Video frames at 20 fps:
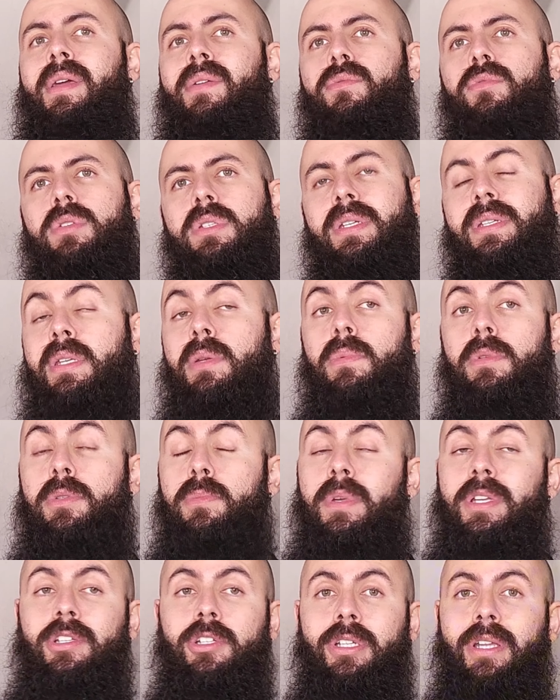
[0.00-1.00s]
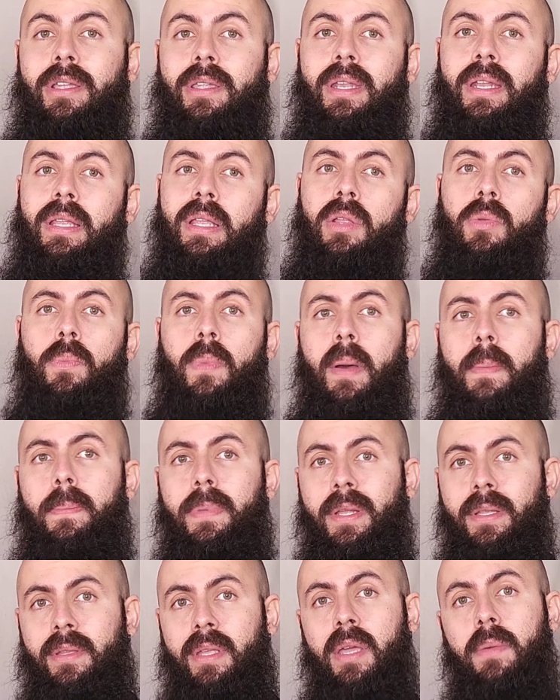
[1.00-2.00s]
você simplesmente está treinando para
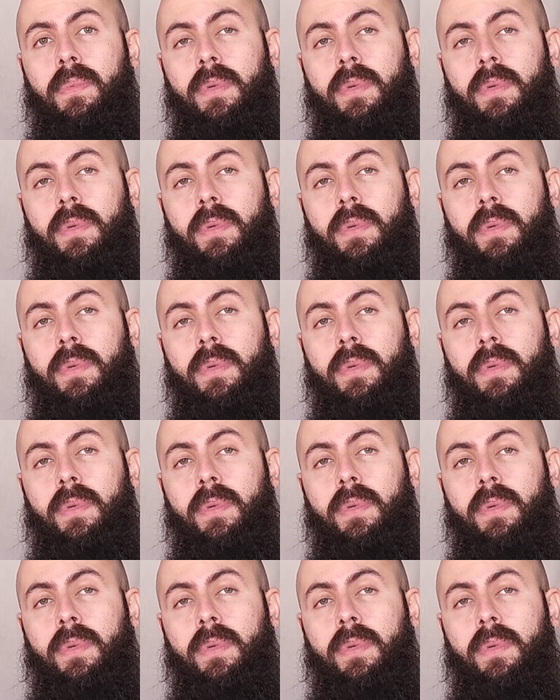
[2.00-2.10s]
aprender,